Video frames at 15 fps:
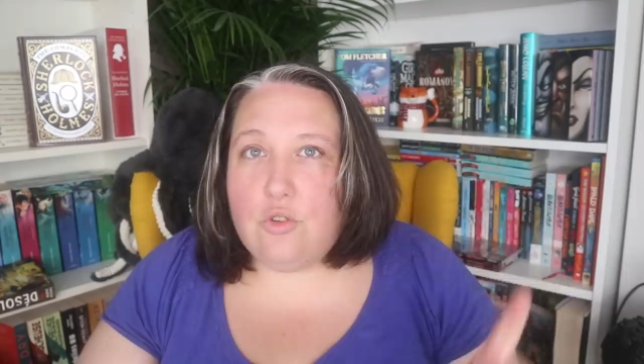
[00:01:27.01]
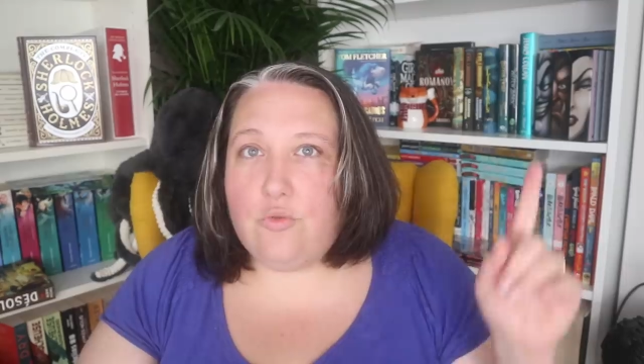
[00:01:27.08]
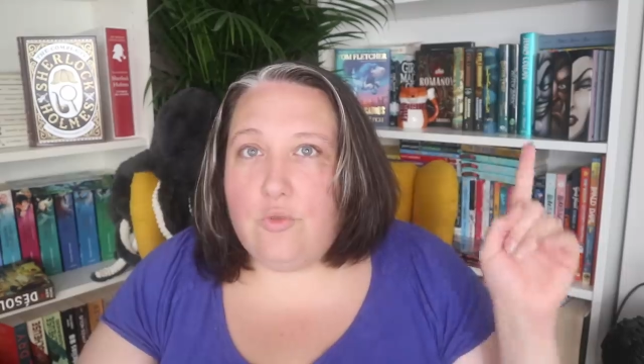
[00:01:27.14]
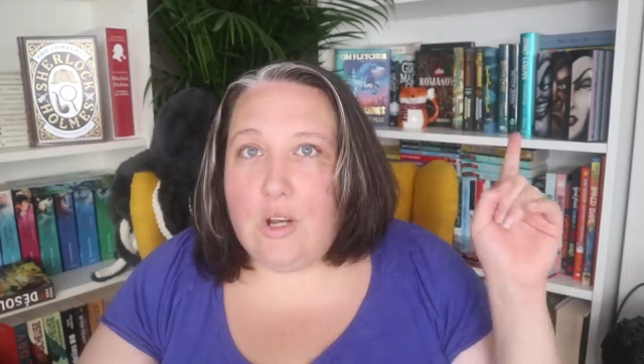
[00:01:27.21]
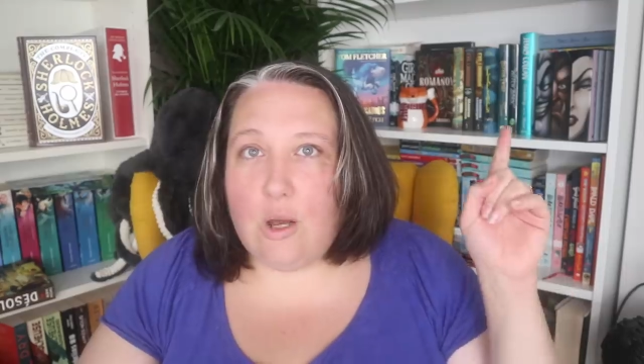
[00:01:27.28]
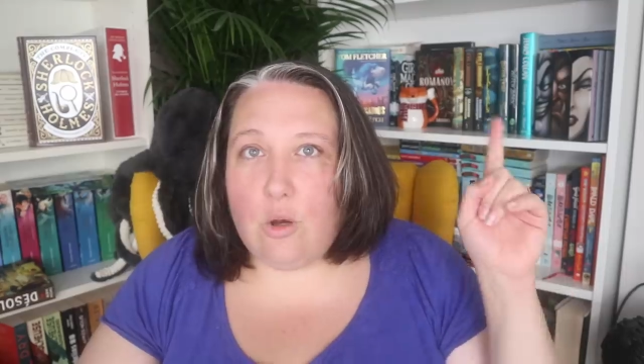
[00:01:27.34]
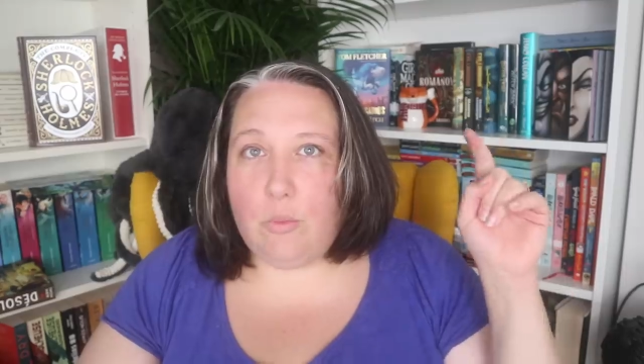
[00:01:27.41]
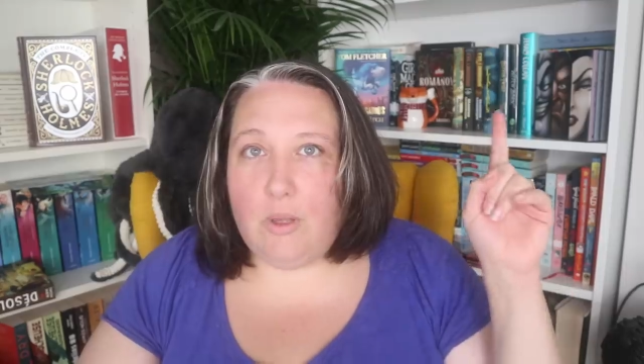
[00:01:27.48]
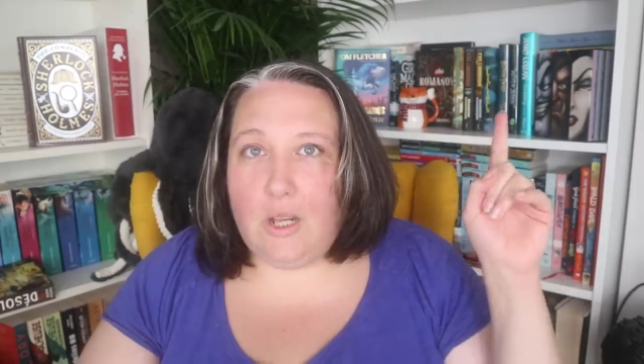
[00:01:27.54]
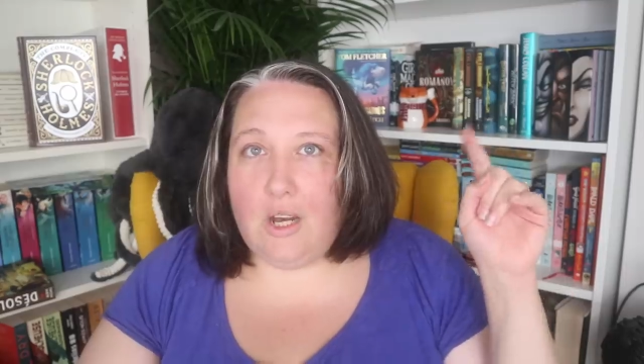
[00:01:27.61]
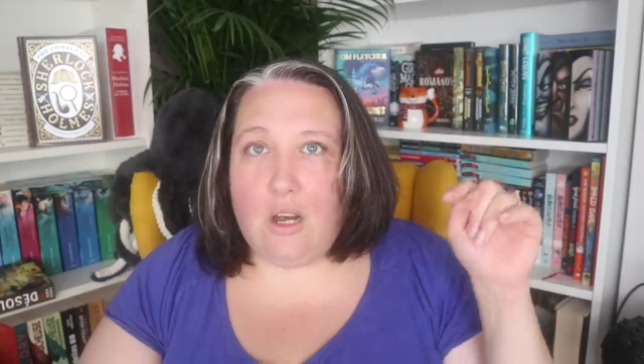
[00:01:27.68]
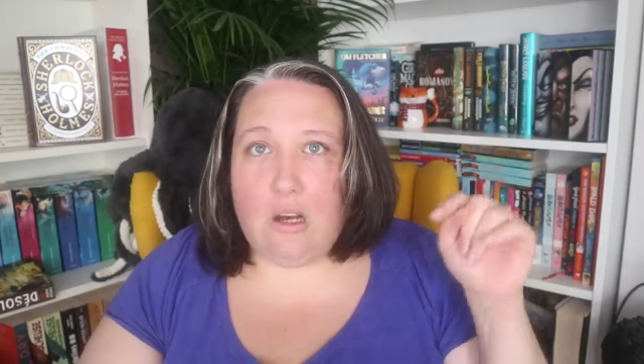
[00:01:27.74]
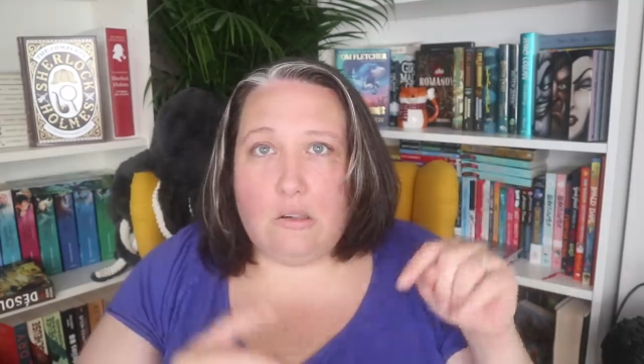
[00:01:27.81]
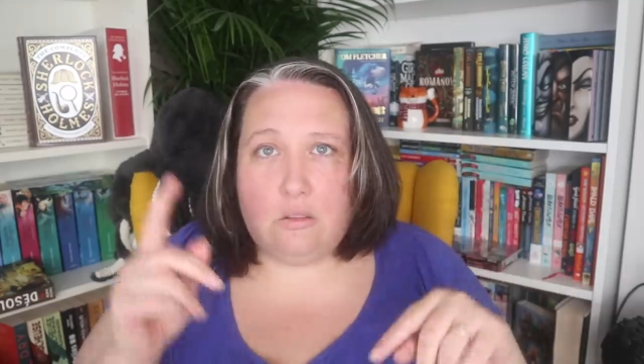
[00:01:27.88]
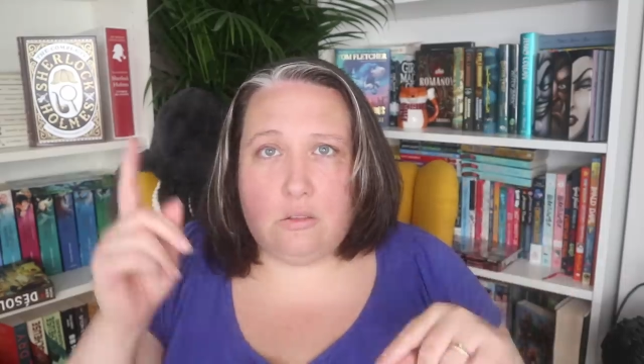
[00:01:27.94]
Je vous la remets
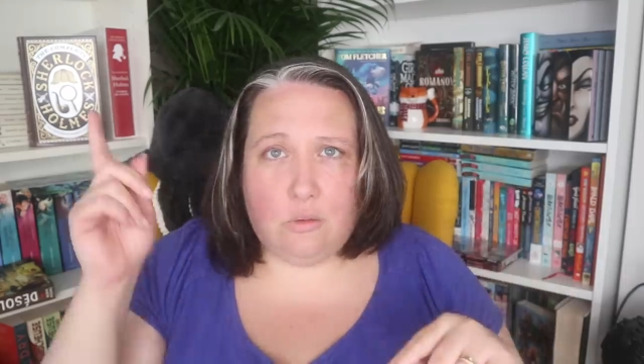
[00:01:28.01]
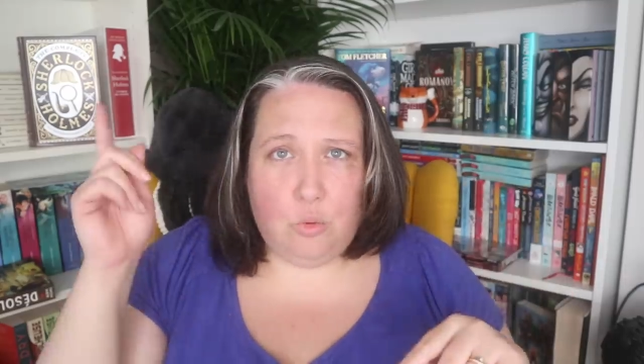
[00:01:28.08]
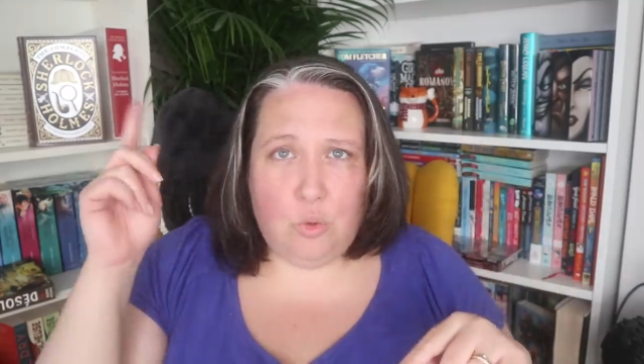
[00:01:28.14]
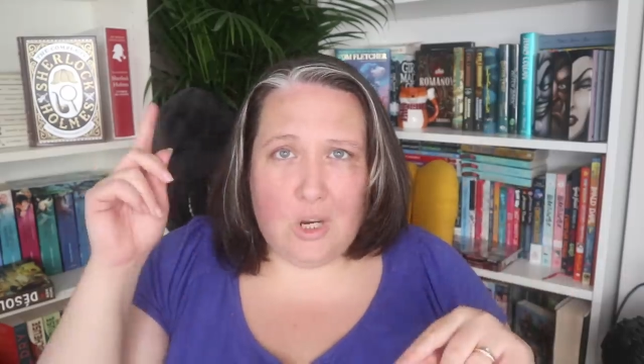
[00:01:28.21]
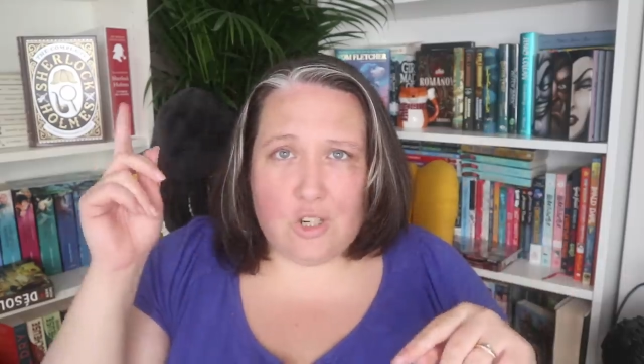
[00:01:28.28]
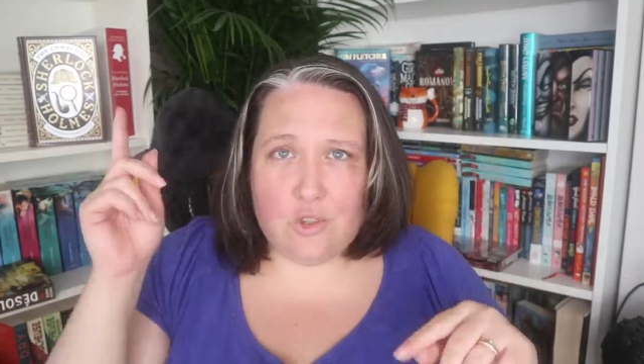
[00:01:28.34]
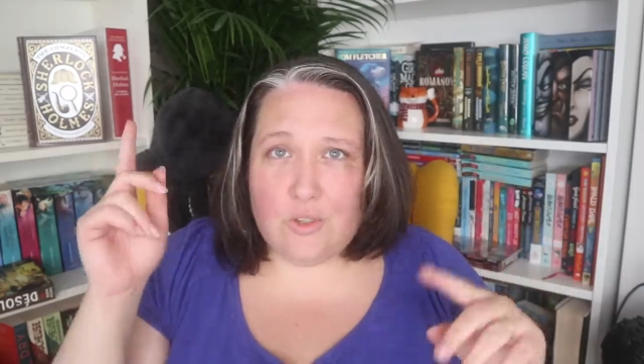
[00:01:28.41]
là, ou là,